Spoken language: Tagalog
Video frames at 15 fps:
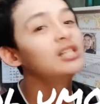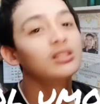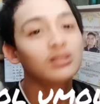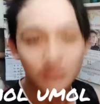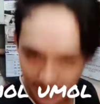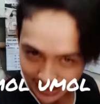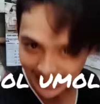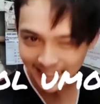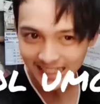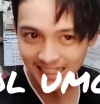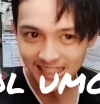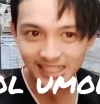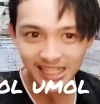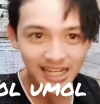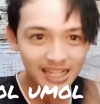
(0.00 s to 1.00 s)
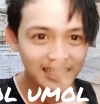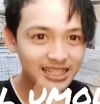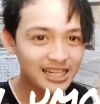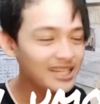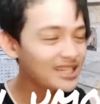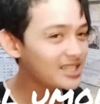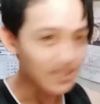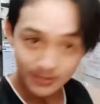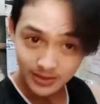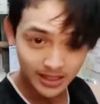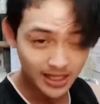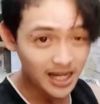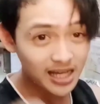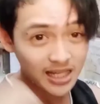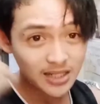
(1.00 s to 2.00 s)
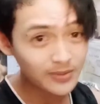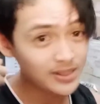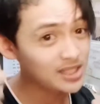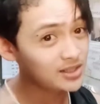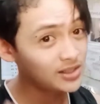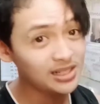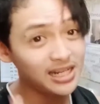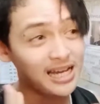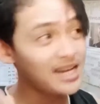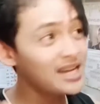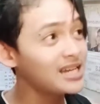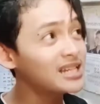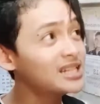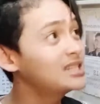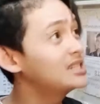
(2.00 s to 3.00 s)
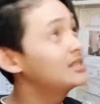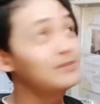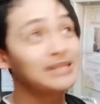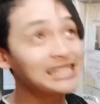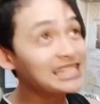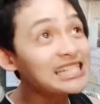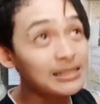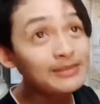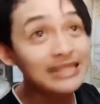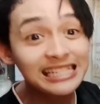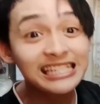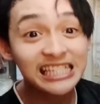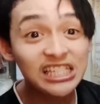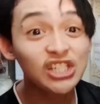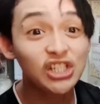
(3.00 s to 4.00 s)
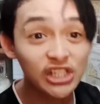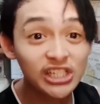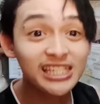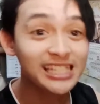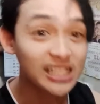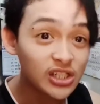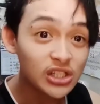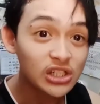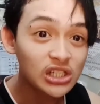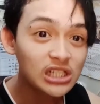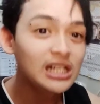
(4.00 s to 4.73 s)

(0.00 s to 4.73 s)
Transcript: Dahil dyan guys, gagawin kong lahat para mag-enjoy kayo.